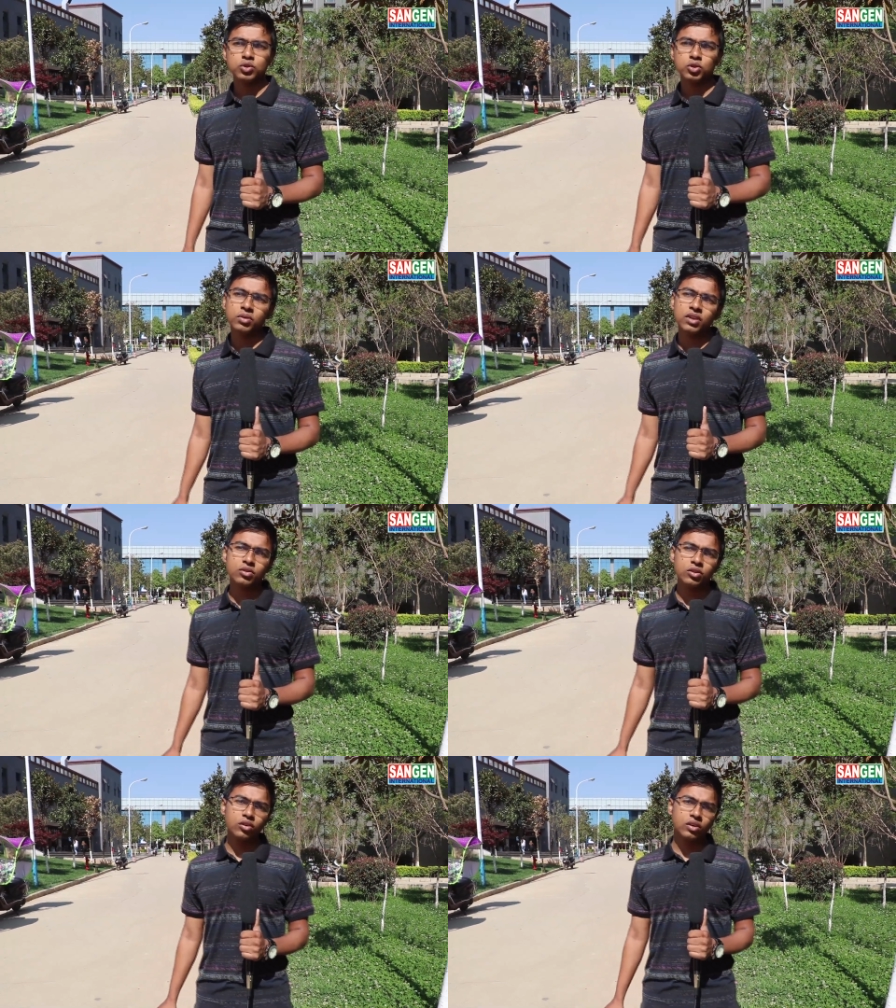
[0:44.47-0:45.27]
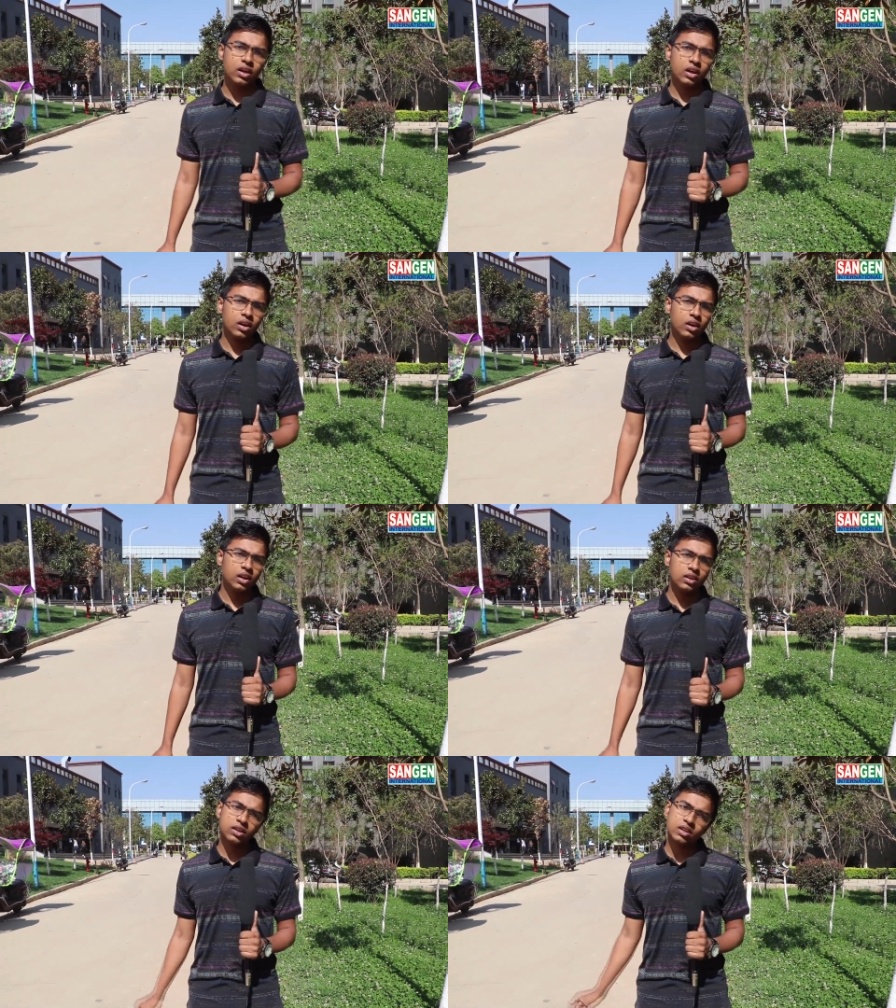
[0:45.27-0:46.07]
শুধুমাত্র
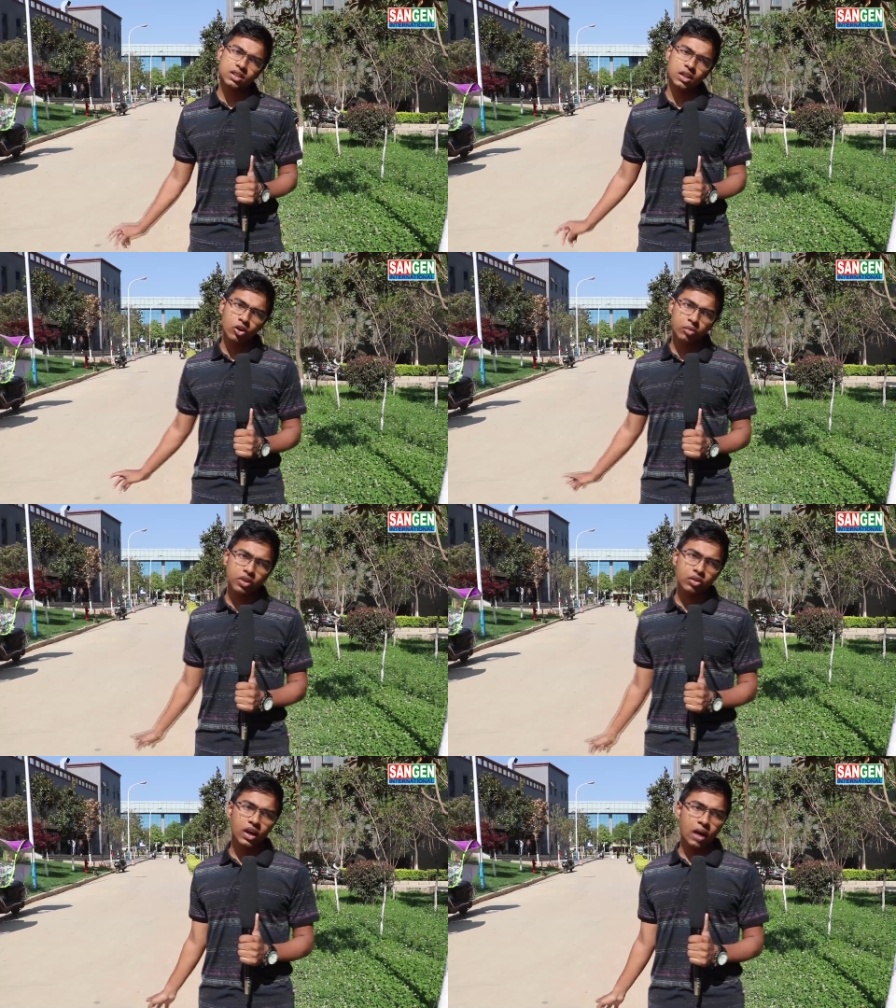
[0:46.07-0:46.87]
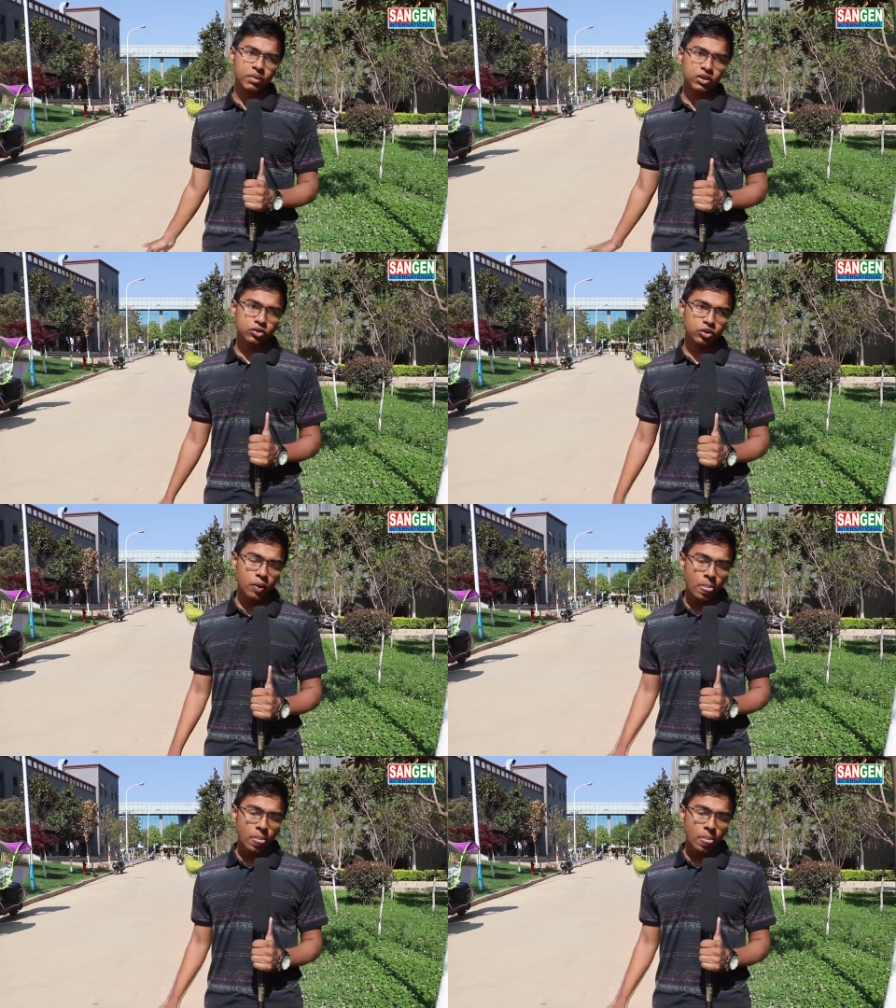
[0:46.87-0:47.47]
ইন্টারন্যাশনাল ডরমেটরি আপাতত